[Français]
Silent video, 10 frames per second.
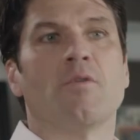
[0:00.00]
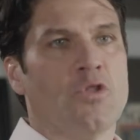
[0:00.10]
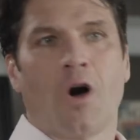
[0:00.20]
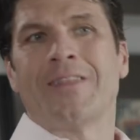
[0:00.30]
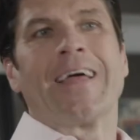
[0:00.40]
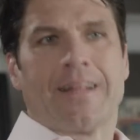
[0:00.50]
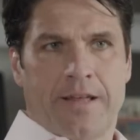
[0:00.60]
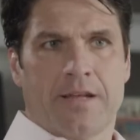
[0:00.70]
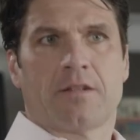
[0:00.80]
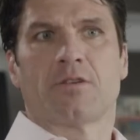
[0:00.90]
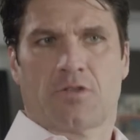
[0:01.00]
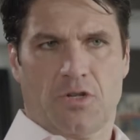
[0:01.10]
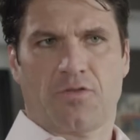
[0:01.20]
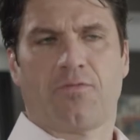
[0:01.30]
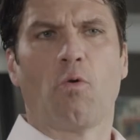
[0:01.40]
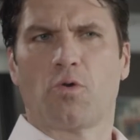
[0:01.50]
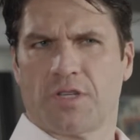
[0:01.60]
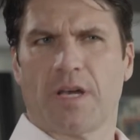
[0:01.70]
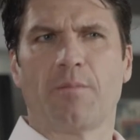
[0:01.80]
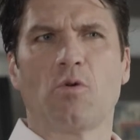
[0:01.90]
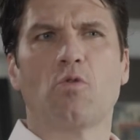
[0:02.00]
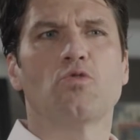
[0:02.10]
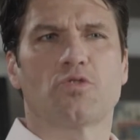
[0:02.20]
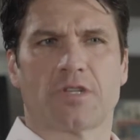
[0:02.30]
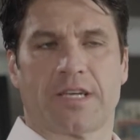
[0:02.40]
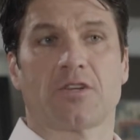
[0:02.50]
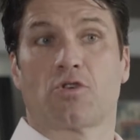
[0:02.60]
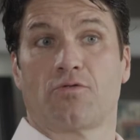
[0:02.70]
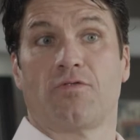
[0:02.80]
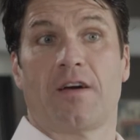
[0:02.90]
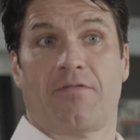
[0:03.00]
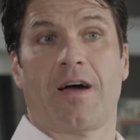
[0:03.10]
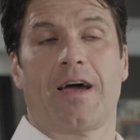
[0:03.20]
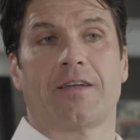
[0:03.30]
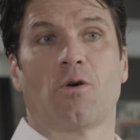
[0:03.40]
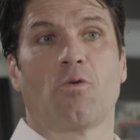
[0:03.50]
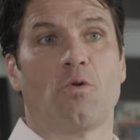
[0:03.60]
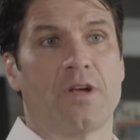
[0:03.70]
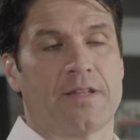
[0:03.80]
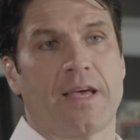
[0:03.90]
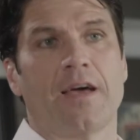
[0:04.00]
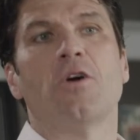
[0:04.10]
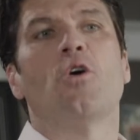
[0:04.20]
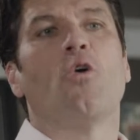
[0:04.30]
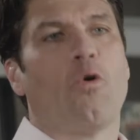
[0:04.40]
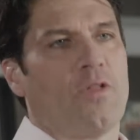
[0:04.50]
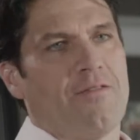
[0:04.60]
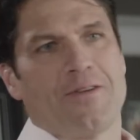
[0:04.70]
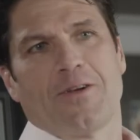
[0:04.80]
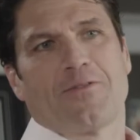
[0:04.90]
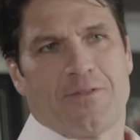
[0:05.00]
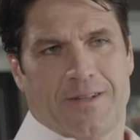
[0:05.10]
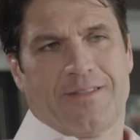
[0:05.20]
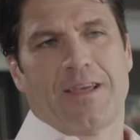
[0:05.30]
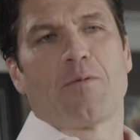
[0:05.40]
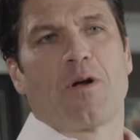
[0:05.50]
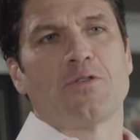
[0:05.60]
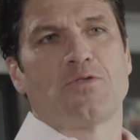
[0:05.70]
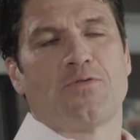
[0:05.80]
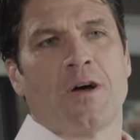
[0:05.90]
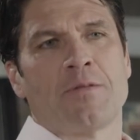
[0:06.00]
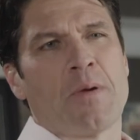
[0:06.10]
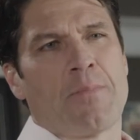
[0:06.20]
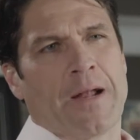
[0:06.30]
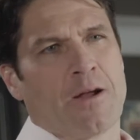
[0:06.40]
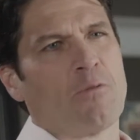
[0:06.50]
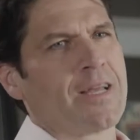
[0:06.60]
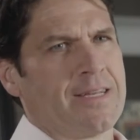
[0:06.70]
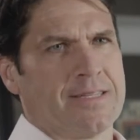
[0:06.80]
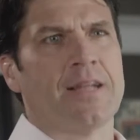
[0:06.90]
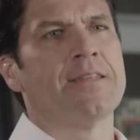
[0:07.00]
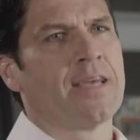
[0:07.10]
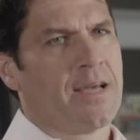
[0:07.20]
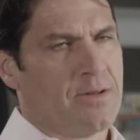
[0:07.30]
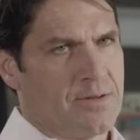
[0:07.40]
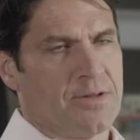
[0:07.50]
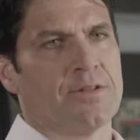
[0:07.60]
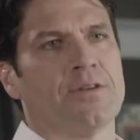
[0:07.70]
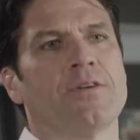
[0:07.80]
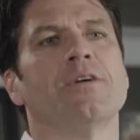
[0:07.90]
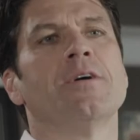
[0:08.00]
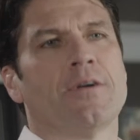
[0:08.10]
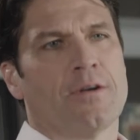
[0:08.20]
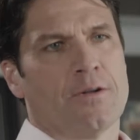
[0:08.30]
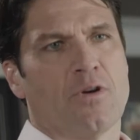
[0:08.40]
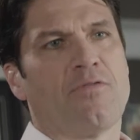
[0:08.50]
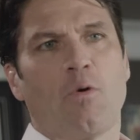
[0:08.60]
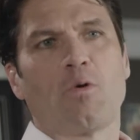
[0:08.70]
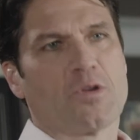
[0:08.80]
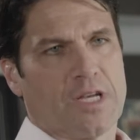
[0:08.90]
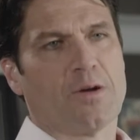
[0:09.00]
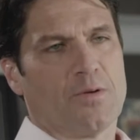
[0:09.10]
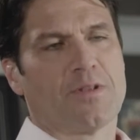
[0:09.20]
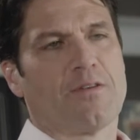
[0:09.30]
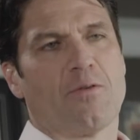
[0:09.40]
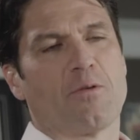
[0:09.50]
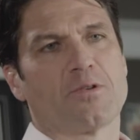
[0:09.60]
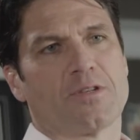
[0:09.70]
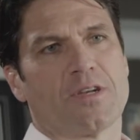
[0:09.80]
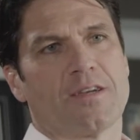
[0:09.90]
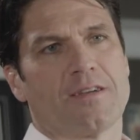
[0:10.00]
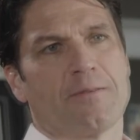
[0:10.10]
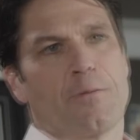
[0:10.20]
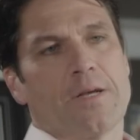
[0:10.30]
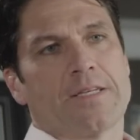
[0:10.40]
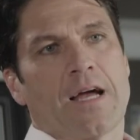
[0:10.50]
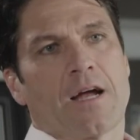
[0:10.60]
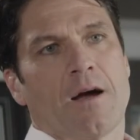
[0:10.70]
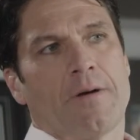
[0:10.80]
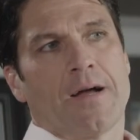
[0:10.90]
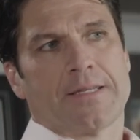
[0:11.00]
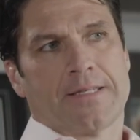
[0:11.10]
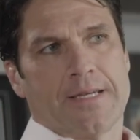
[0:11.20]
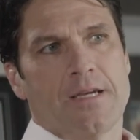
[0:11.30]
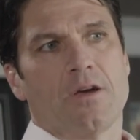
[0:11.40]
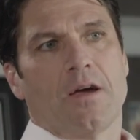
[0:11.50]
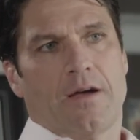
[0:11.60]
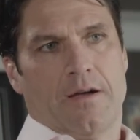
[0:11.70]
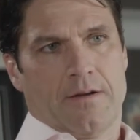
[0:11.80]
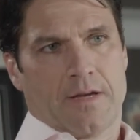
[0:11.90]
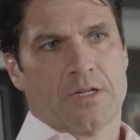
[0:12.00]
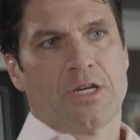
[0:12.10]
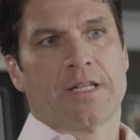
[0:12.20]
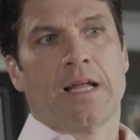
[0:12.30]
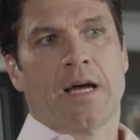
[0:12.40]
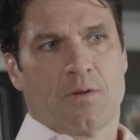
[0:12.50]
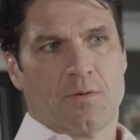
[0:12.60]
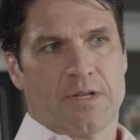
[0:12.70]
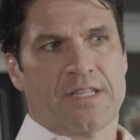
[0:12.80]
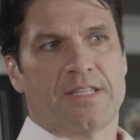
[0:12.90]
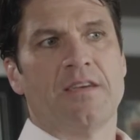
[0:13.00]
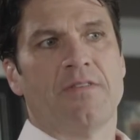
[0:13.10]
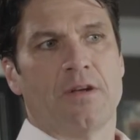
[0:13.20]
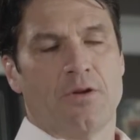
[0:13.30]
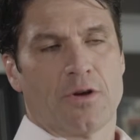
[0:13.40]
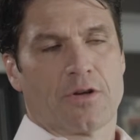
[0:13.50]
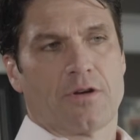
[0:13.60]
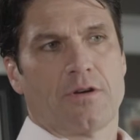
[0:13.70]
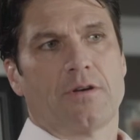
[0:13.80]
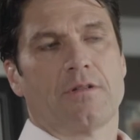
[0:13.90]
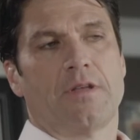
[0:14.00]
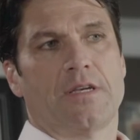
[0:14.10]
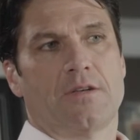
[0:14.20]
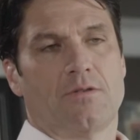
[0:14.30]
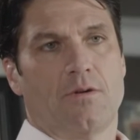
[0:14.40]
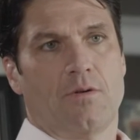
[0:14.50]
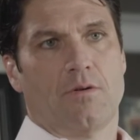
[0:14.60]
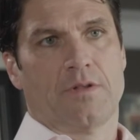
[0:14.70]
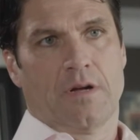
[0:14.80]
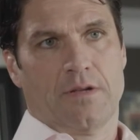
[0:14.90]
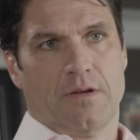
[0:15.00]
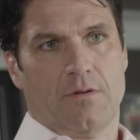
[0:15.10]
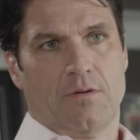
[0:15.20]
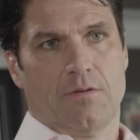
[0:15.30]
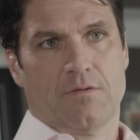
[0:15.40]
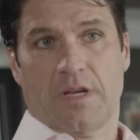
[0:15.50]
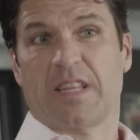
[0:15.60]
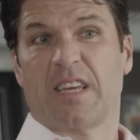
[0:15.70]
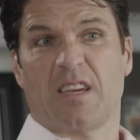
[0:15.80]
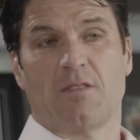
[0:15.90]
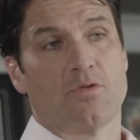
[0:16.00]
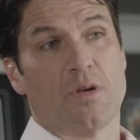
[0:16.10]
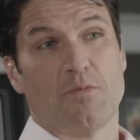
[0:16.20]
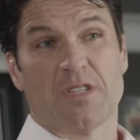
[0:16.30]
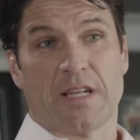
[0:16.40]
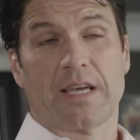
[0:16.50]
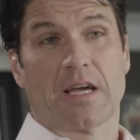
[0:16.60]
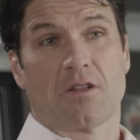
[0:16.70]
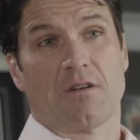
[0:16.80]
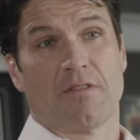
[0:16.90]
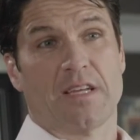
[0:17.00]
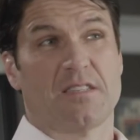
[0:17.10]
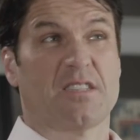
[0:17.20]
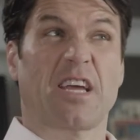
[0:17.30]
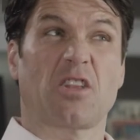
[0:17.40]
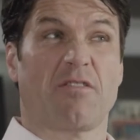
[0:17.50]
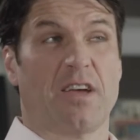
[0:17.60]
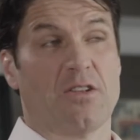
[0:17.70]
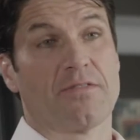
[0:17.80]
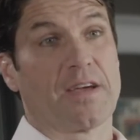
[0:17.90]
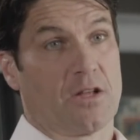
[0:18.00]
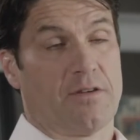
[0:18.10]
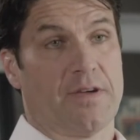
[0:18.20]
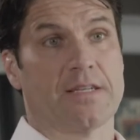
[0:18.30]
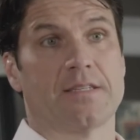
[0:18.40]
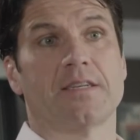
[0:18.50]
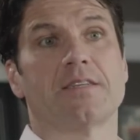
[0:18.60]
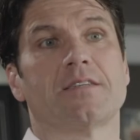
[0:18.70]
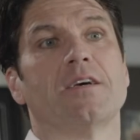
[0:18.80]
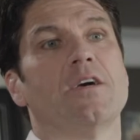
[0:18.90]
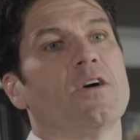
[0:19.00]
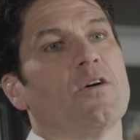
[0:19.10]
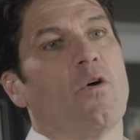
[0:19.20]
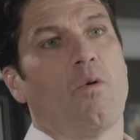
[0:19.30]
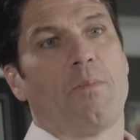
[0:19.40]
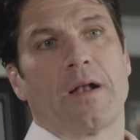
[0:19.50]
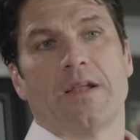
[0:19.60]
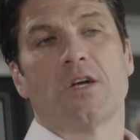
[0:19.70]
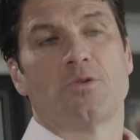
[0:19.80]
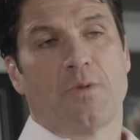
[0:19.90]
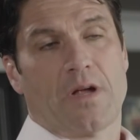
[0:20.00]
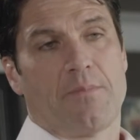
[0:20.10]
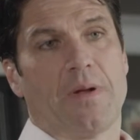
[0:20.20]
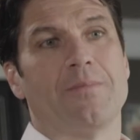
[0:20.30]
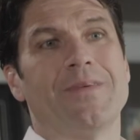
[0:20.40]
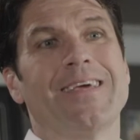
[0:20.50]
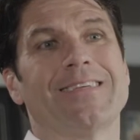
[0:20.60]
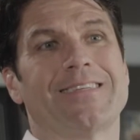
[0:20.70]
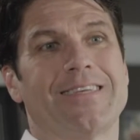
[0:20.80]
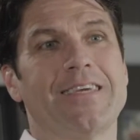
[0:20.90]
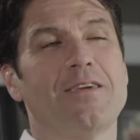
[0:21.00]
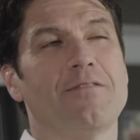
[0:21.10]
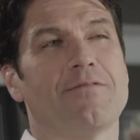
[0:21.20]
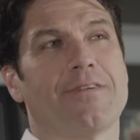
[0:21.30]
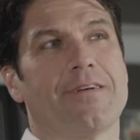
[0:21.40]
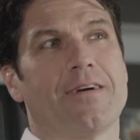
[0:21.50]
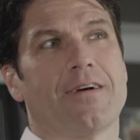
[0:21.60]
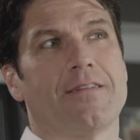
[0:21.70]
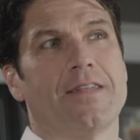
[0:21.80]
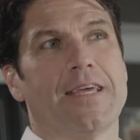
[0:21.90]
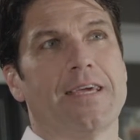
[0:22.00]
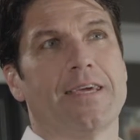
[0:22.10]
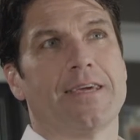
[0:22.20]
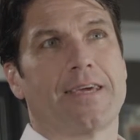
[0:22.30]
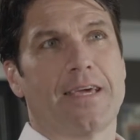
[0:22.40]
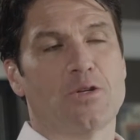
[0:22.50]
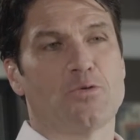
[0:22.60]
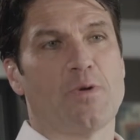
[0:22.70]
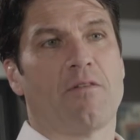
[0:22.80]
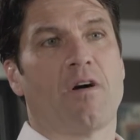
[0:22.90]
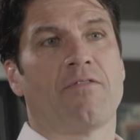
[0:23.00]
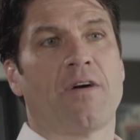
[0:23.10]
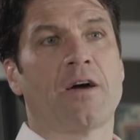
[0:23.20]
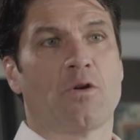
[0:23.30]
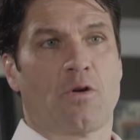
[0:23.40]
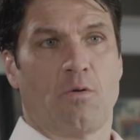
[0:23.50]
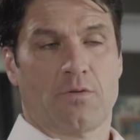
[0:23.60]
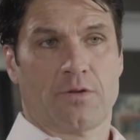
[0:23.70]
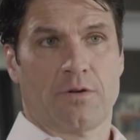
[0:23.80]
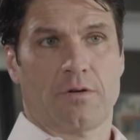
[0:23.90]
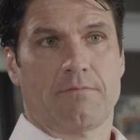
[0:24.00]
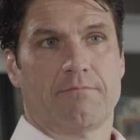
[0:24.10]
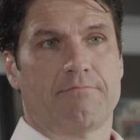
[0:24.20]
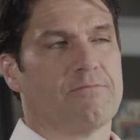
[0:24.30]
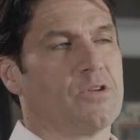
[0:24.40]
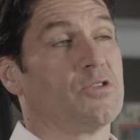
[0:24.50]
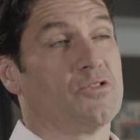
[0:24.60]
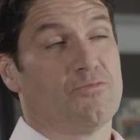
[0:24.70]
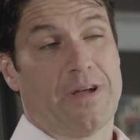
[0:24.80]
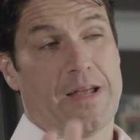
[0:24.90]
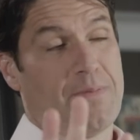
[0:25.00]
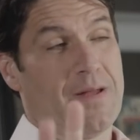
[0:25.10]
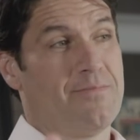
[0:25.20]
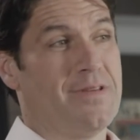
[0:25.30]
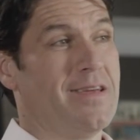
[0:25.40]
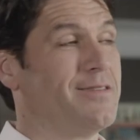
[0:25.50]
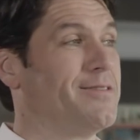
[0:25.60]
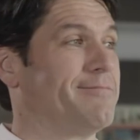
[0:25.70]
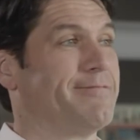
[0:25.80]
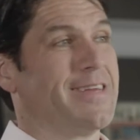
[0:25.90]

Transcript: non-athlète. Je focusais beaucoup sur ce, que je voulais faire. Donc, on était, on avait notre, notre temps pour avoir du fun, mais par contre, quand c'était le temps de, de, focusser, on était focusé. Moi, ça a commencé quand j'étais à de Steve et Luc, dans les années, au début des années 90, 89, 90, on parlait, je me rappelle bien, Steve, les Kings lui avaient offert un contrat si je me rappelle bien, là,